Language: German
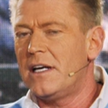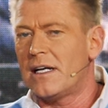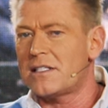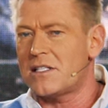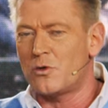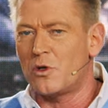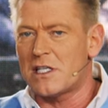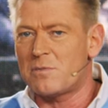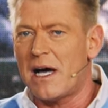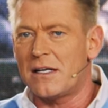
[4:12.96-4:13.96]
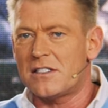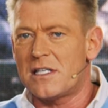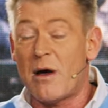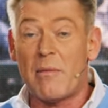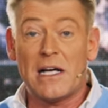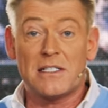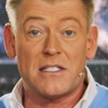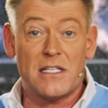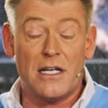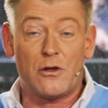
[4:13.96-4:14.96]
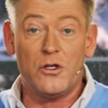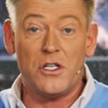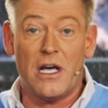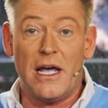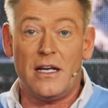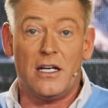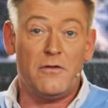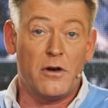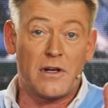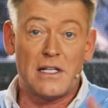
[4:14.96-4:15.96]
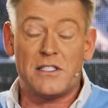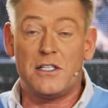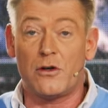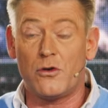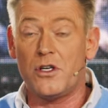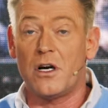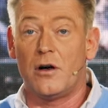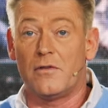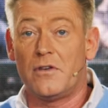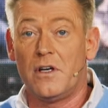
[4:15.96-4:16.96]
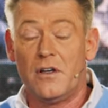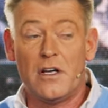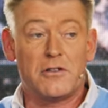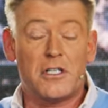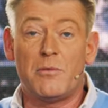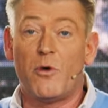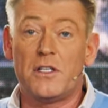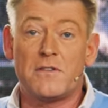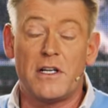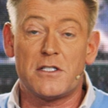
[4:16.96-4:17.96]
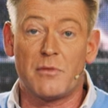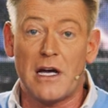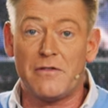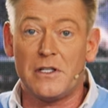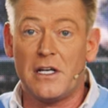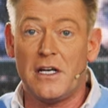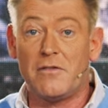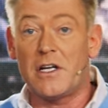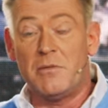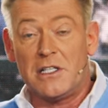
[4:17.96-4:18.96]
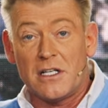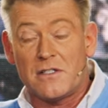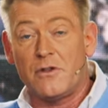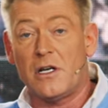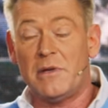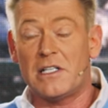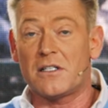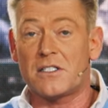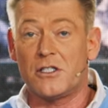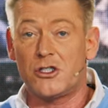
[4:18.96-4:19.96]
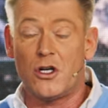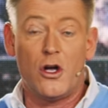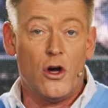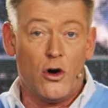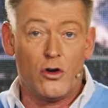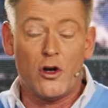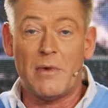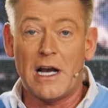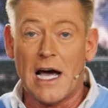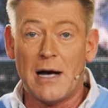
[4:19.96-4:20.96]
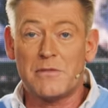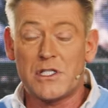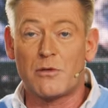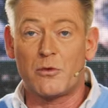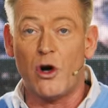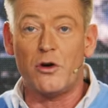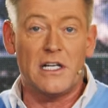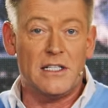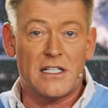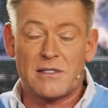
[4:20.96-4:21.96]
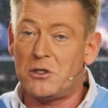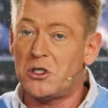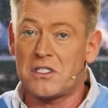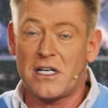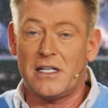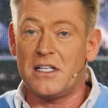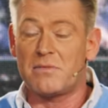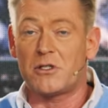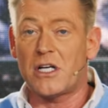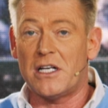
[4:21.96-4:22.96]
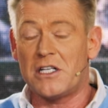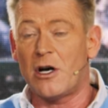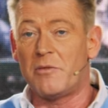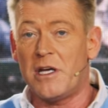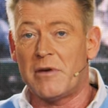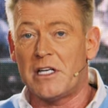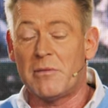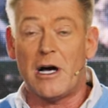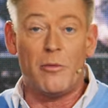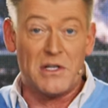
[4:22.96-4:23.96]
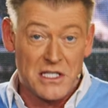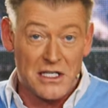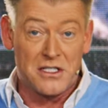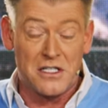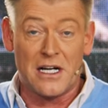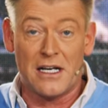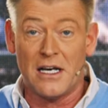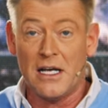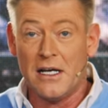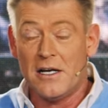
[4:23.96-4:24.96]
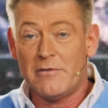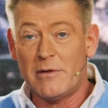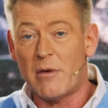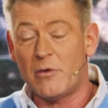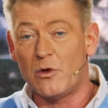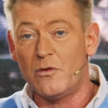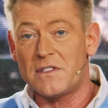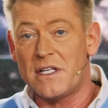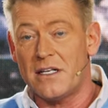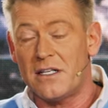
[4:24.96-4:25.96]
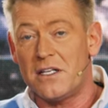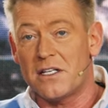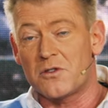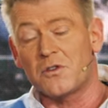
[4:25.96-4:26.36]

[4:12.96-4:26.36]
Ja, das ist nur das Badezimmer. Machen Sie es in der Küche ähnlich. Wie oft halten Sie sich in der Küche auf? Ja, wahrscheinlich morgens vielleicht zum Kaffee trinken, vielleicht mittags für den Mittagstisch und noch mal abends zum Kochen. In der Zwischenzeit ist wahrscheinlich kaum jemand im Raum, erst recht nicht dann, wenn man berufstätig ist.